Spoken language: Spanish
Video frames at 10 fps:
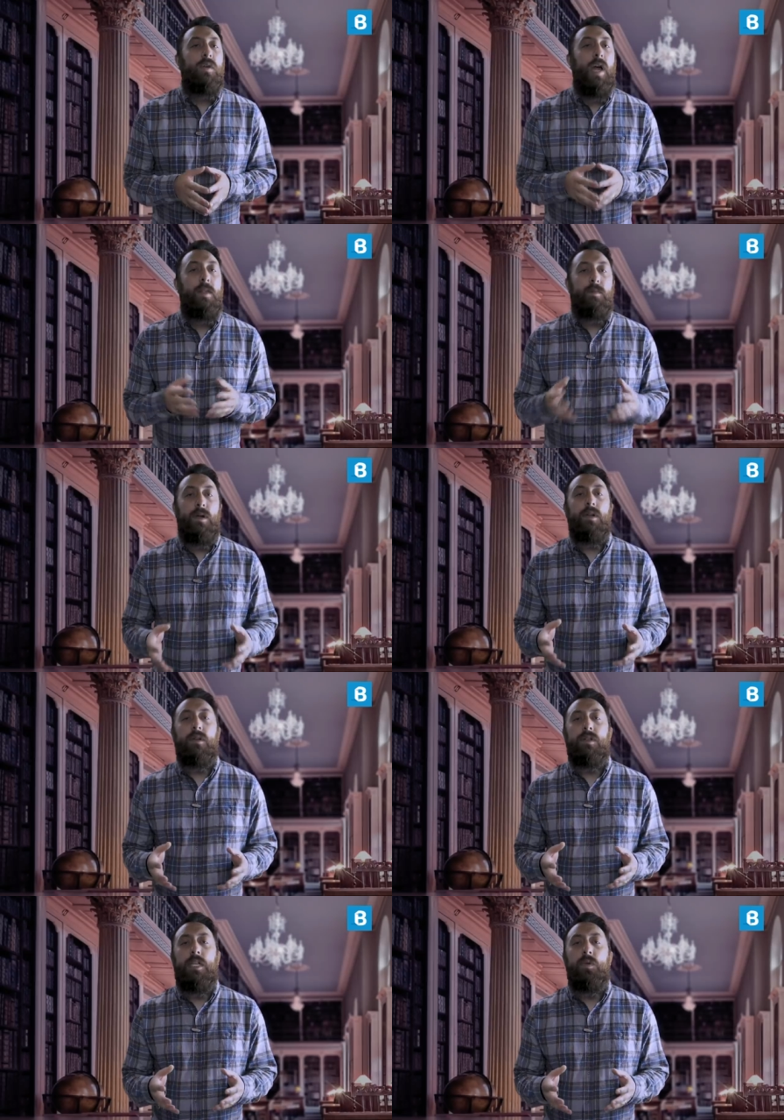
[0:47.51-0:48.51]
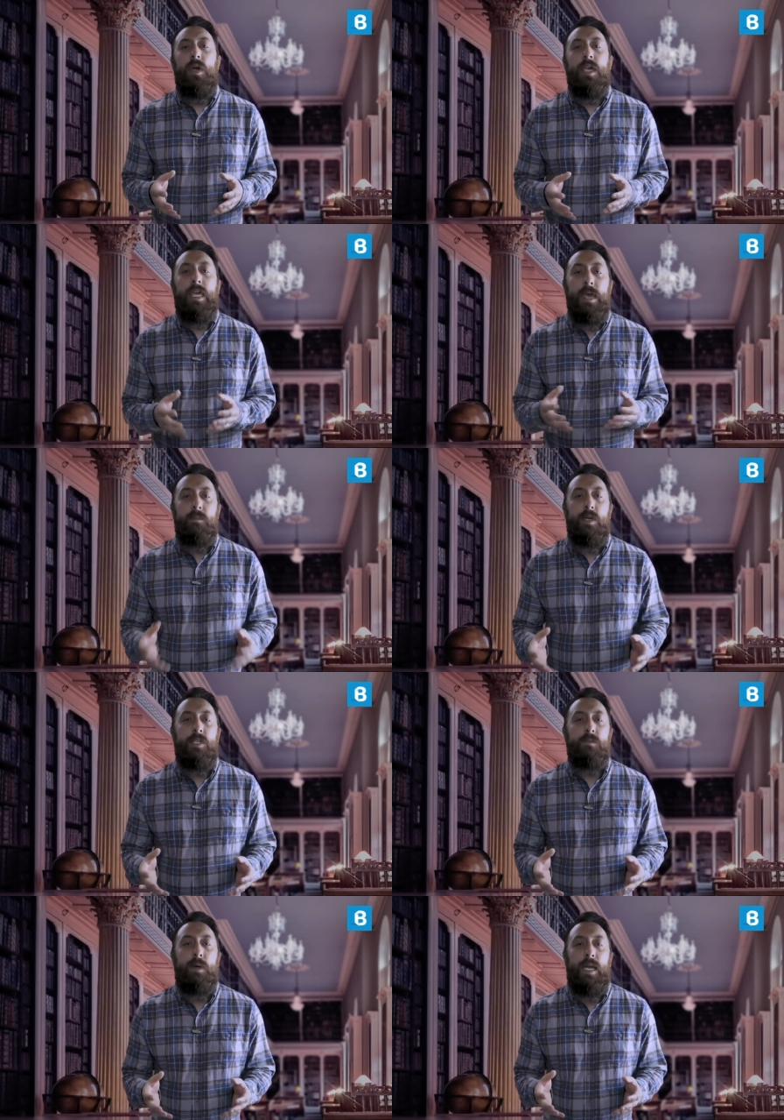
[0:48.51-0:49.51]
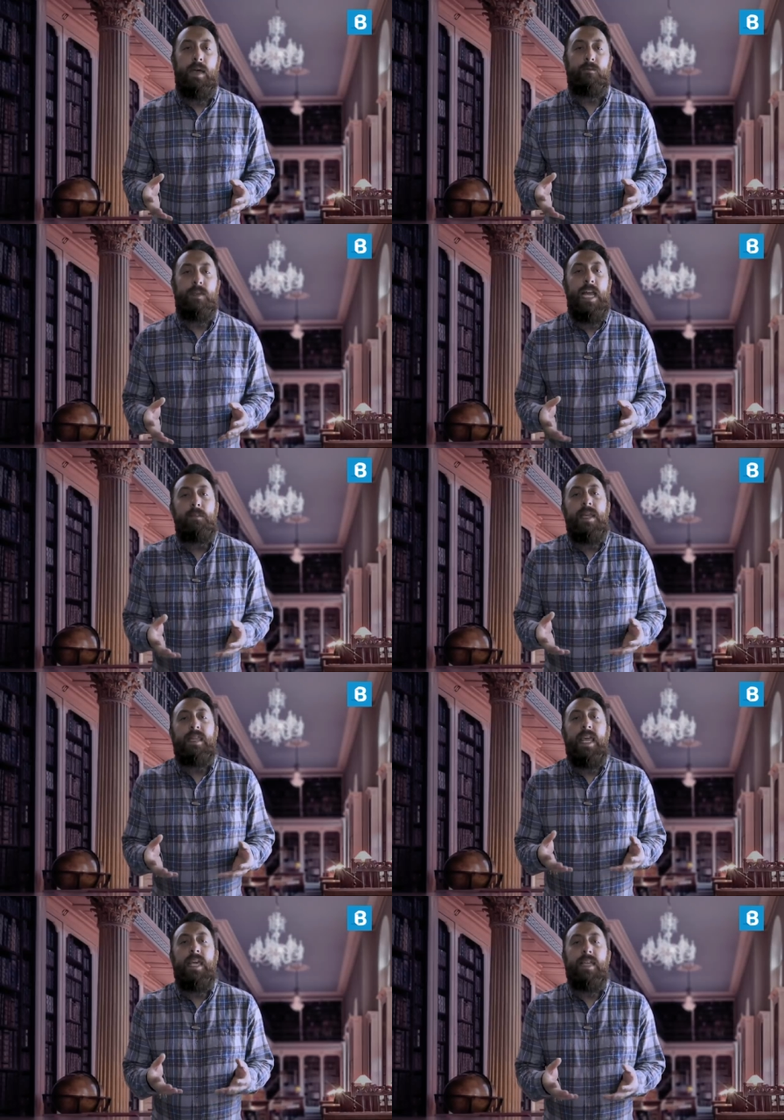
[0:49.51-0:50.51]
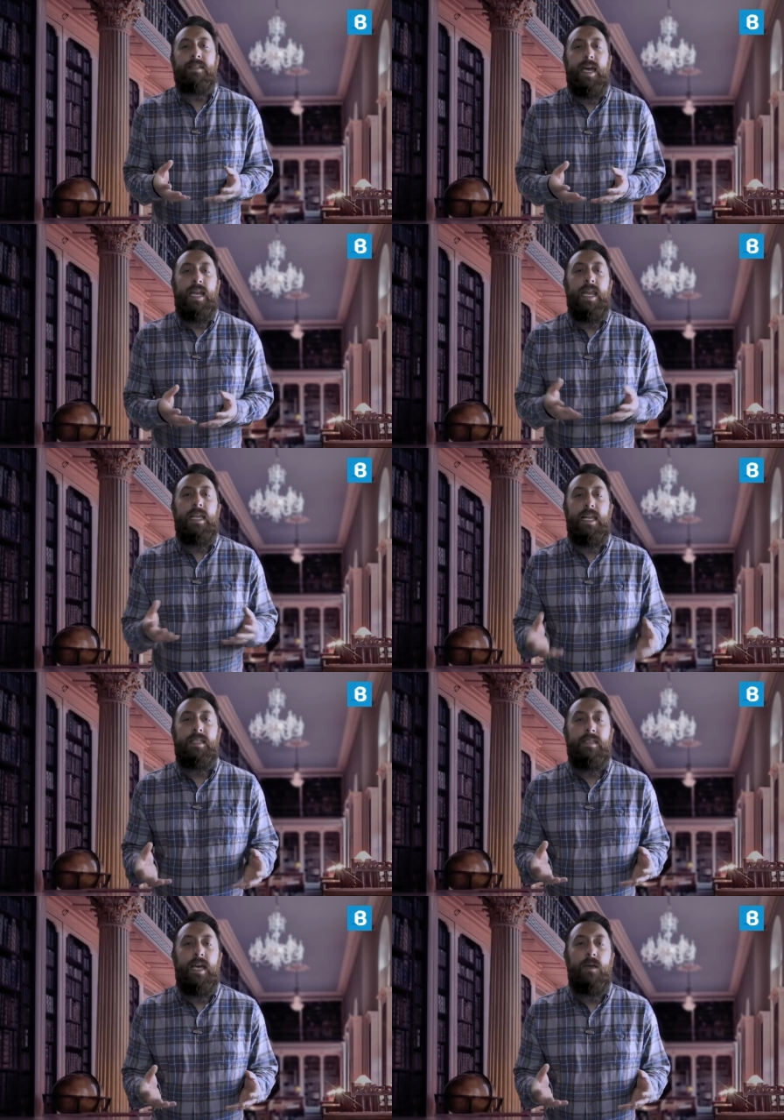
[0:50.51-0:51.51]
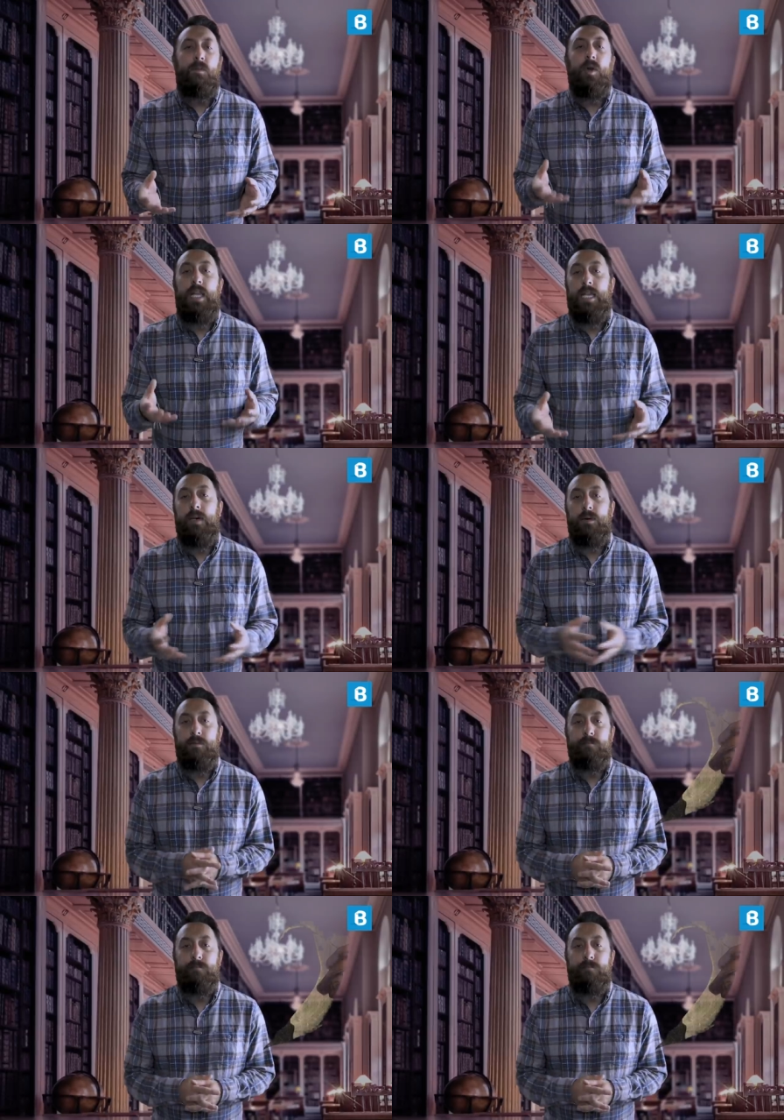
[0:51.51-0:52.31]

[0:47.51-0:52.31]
Cranmer continuó en Cambridge para finalmente ingresar a la iglesia como clérigo.